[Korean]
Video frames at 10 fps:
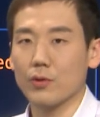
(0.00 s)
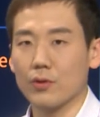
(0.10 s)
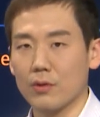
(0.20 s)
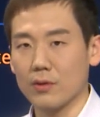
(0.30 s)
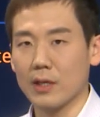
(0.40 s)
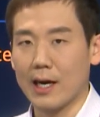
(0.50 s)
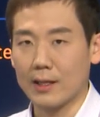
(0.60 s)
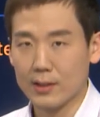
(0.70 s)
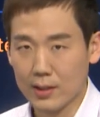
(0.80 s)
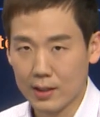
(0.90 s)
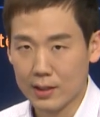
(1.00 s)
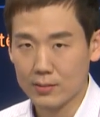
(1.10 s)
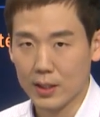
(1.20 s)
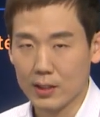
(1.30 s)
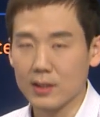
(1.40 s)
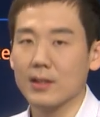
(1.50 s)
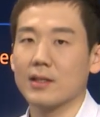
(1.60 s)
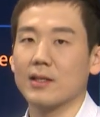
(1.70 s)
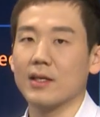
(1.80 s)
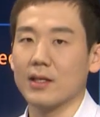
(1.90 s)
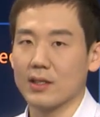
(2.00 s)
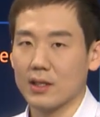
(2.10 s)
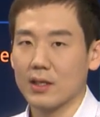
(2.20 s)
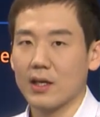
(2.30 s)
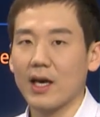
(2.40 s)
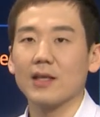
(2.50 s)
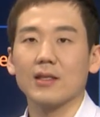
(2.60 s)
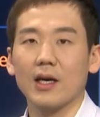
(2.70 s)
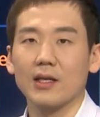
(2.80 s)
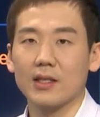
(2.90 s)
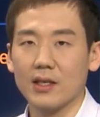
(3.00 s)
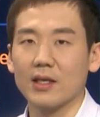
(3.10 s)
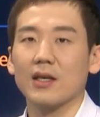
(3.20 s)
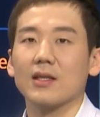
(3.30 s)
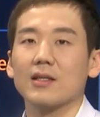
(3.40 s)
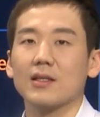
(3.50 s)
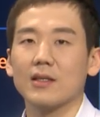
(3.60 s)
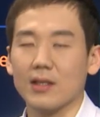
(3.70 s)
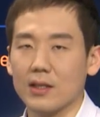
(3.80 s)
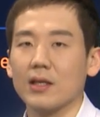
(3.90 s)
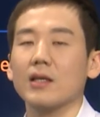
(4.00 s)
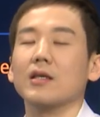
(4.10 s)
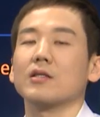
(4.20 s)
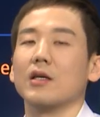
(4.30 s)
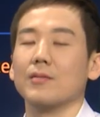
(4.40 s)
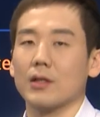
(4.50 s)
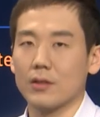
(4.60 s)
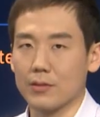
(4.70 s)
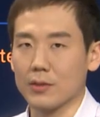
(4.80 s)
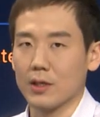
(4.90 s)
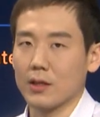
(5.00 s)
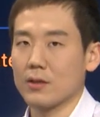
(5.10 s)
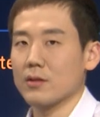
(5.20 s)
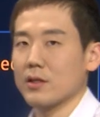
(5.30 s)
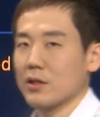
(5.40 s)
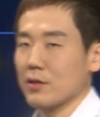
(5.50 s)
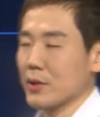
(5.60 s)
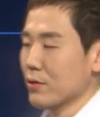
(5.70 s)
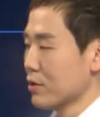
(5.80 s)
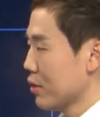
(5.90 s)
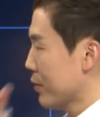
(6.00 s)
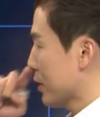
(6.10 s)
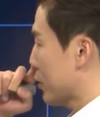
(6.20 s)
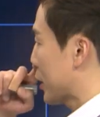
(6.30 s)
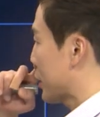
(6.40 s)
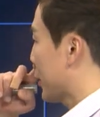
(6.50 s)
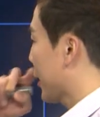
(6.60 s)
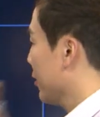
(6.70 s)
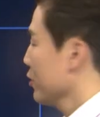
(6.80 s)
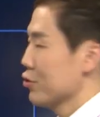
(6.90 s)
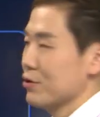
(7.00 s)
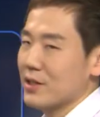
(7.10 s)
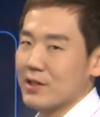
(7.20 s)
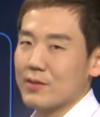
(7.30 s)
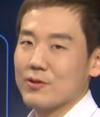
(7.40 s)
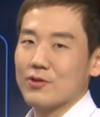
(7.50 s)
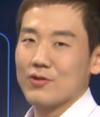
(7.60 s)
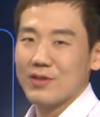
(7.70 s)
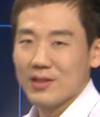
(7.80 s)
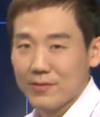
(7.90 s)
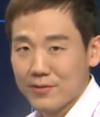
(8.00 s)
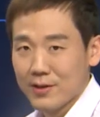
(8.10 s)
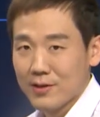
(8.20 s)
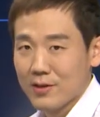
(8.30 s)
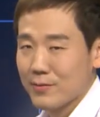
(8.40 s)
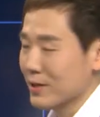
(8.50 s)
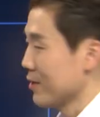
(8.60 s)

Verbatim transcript: 보통 안다라는 말은 sit, s-i-t, set이 제일 많을 겁니다. 그런데 시험에 꼭 그것만 나오겠습니까? 출제자가 무슨 유니세프예요. 그것만